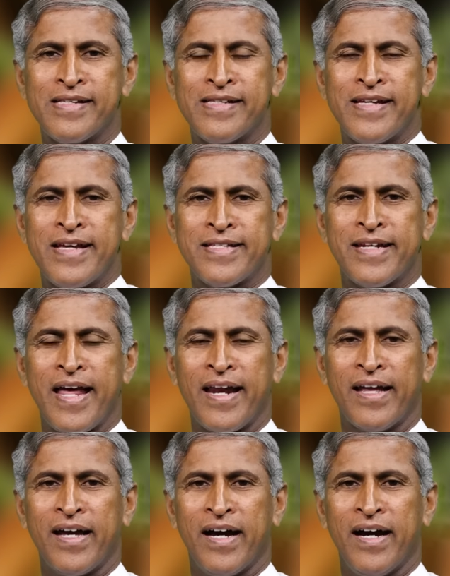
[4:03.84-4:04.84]

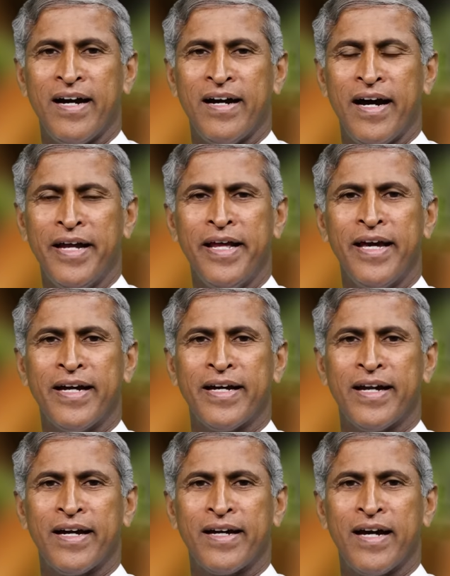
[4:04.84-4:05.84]
సీజనల్గా అనేక
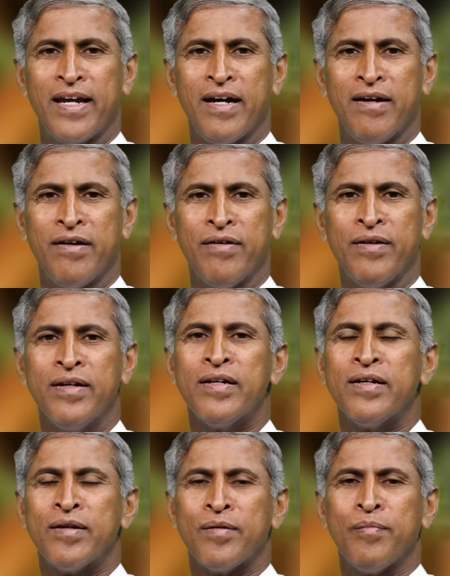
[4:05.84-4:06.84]
రకాల
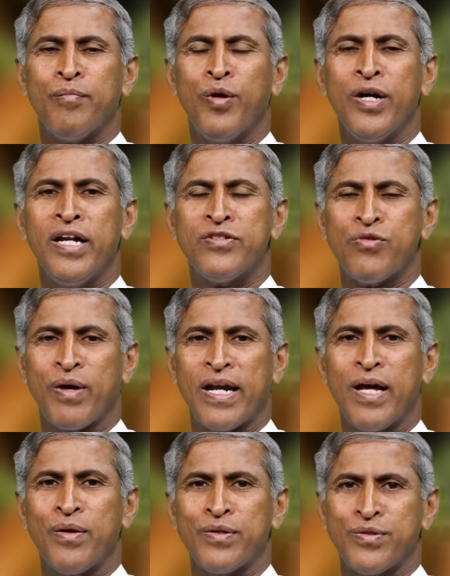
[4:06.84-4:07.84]
మొండి
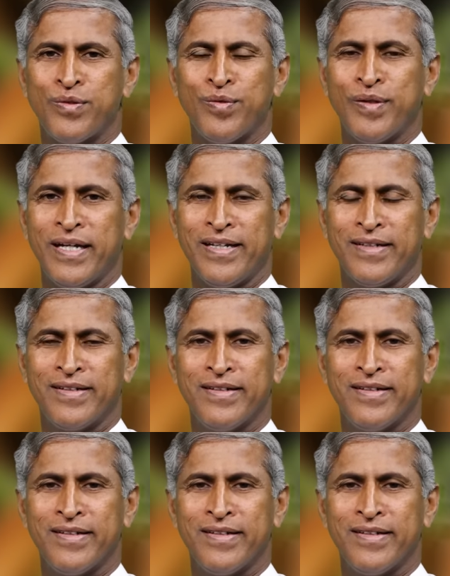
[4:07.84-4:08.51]
జ్వరాలు వస్తుంటాయి